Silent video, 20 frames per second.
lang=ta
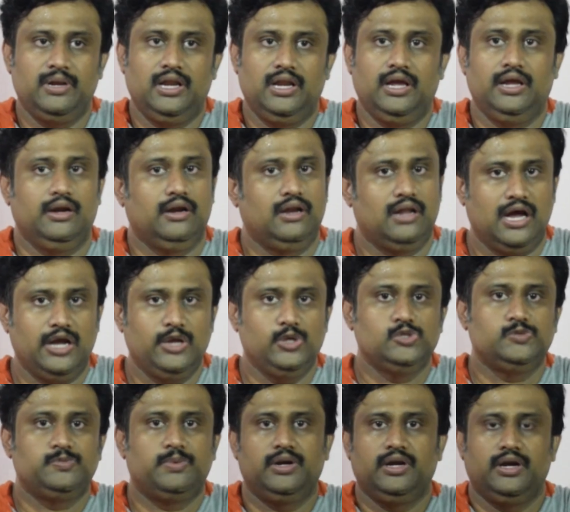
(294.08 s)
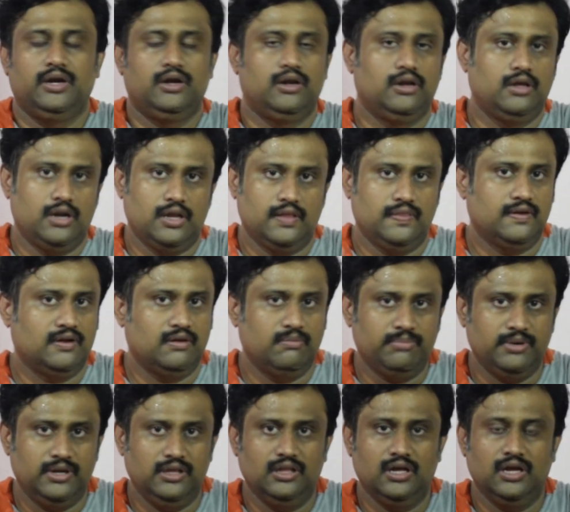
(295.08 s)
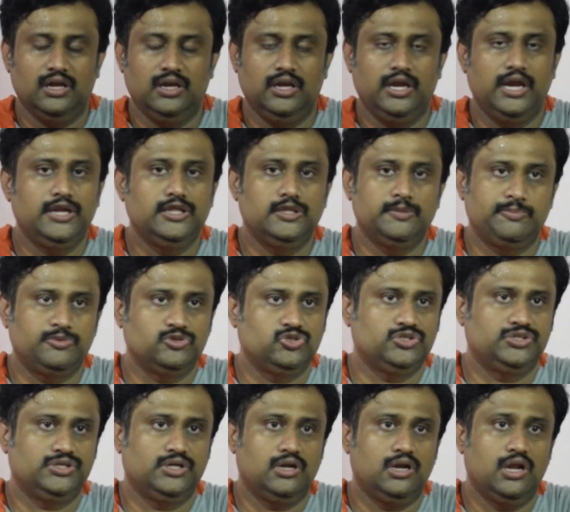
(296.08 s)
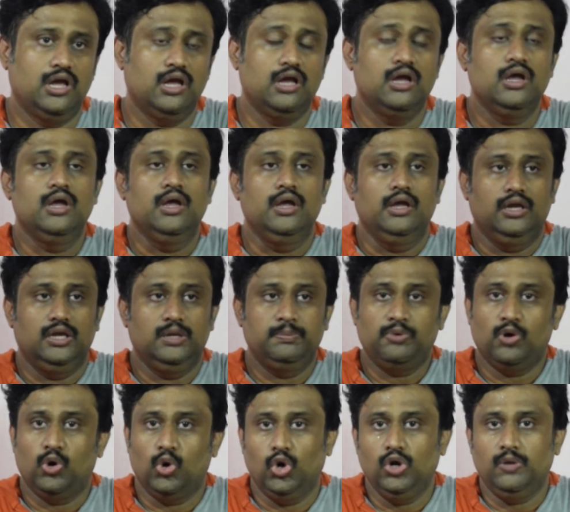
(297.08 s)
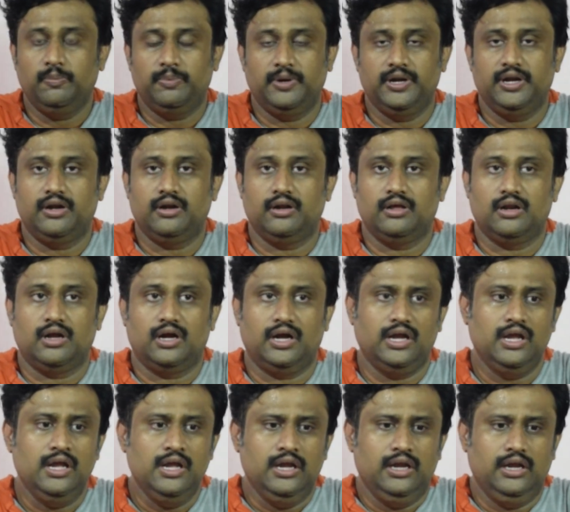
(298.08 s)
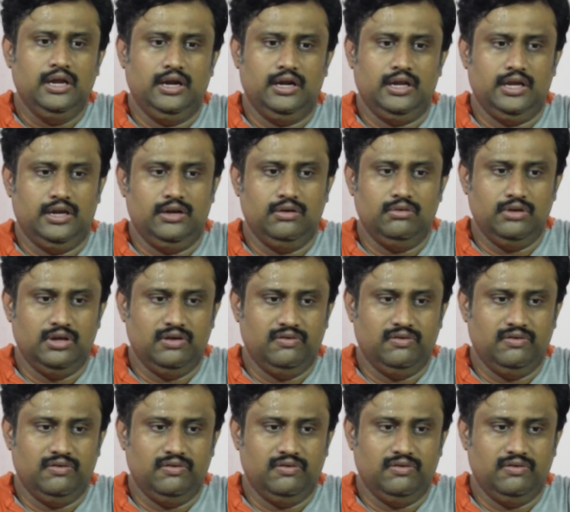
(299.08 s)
இல்லை ஏன்னா நான் யூஸ் பண்ணிக்கிட்டு இருக்கிற அந்த கம்பெனி தான் எயித்து பொசிஷனில் இப்போ ஹோல்ட் பண்ணிகிட்டு இருக்கிறாங்க ஏன்னா என்னுடைய